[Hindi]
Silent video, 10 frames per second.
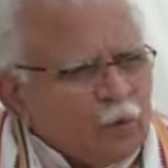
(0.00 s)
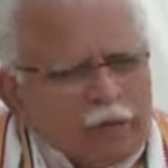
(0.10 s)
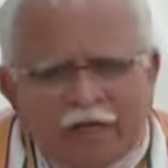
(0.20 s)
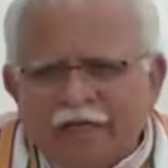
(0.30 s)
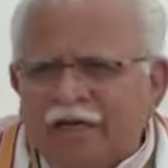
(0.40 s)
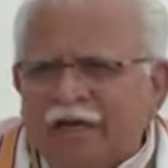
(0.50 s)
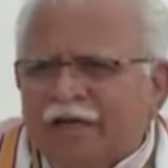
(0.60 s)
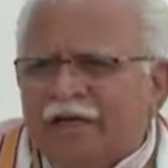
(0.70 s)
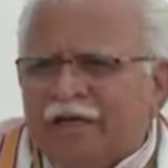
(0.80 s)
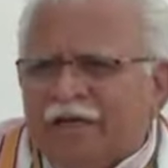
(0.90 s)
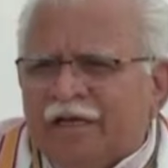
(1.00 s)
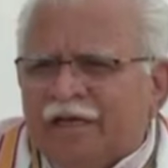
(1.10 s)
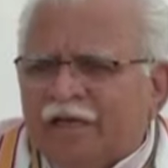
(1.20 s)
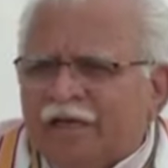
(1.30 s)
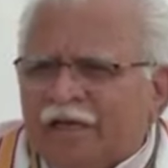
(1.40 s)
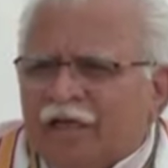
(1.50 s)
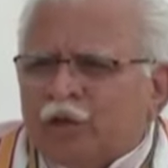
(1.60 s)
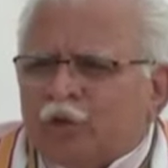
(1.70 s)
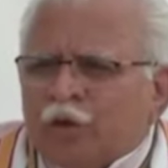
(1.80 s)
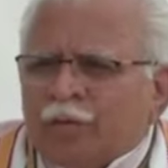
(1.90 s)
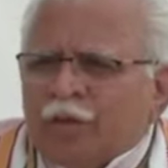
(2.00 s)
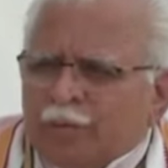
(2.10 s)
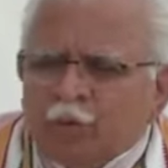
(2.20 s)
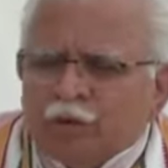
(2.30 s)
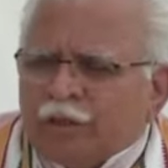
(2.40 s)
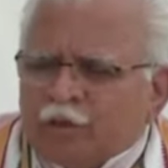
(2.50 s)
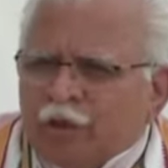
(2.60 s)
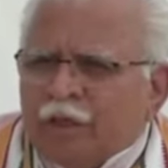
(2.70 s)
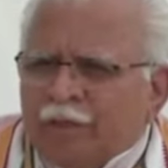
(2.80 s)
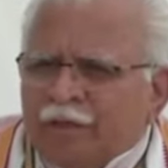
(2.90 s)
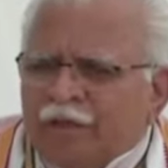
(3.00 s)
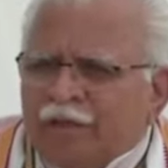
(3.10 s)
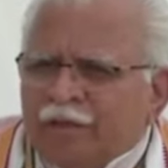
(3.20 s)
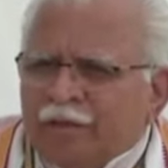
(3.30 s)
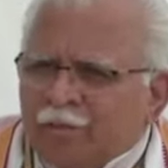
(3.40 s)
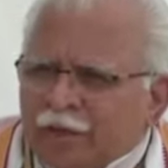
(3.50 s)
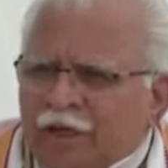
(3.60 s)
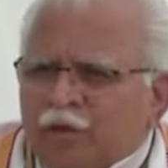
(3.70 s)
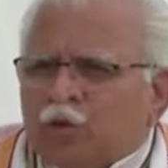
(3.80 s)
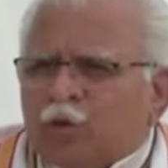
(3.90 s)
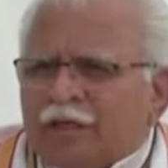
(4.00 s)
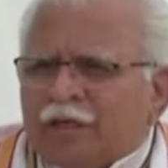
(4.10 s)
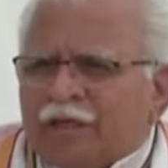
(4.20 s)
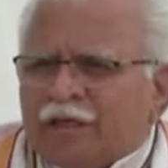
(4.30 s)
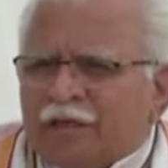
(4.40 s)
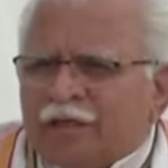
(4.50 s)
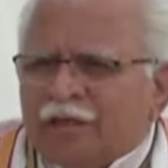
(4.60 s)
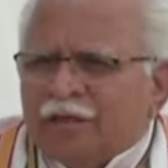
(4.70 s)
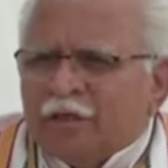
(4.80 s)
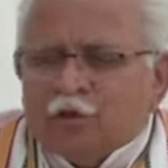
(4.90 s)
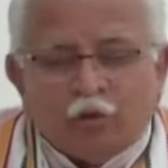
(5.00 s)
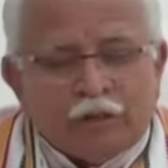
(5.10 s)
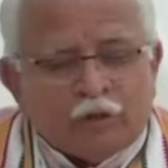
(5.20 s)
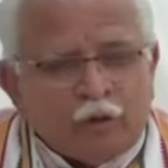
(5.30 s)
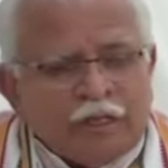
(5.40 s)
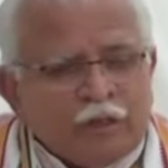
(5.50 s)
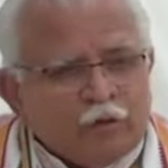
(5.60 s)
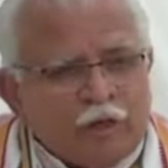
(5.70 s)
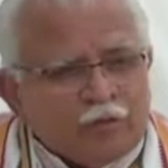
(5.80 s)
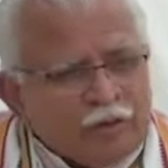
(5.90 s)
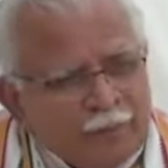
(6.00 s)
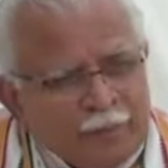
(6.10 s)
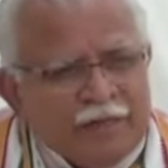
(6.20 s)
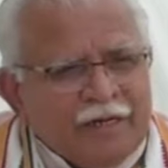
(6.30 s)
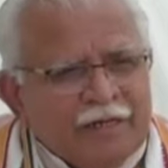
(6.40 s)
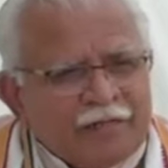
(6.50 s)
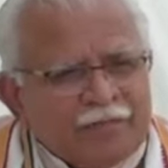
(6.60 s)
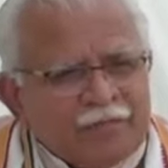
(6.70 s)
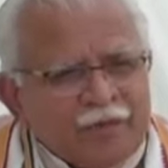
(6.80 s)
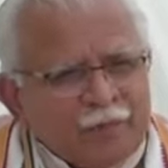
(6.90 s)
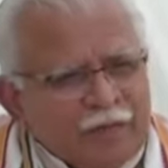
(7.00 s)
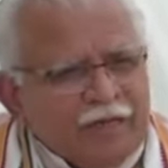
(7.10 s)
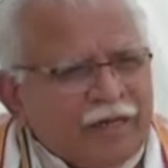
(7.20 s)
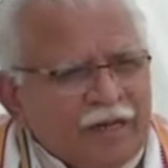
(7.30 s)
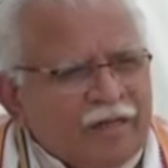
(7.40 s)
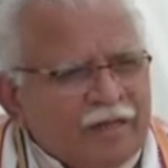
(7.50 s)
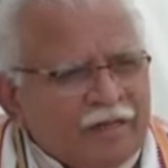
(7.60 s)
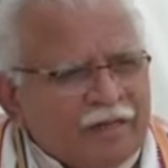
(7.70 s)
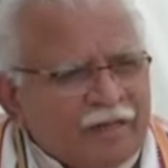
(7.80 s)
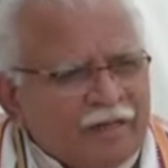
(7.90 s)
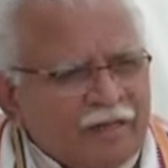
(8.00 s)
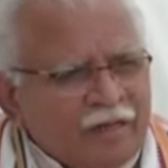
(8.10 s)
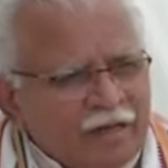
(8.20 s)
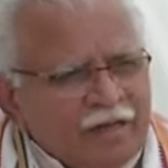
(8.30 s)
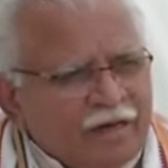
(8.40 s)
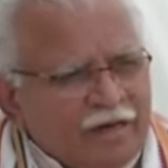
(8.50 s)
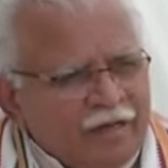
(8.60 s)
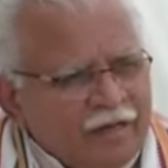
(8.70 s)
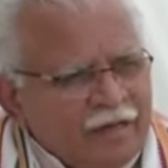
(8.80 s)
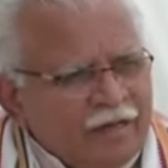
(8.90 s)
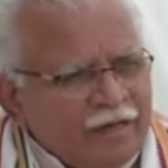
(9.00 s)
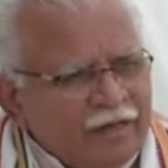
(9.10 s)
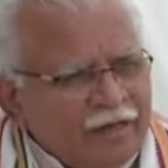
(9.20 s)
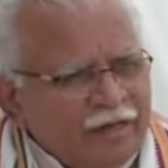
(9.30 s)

पूरा हरियाणा एक है इस ओर हमने 2014 में ही बढ़ना शुरू कर दिया था 2014 के चुनाव से पहले मैंने एक नारा दिया था हरियाणा एक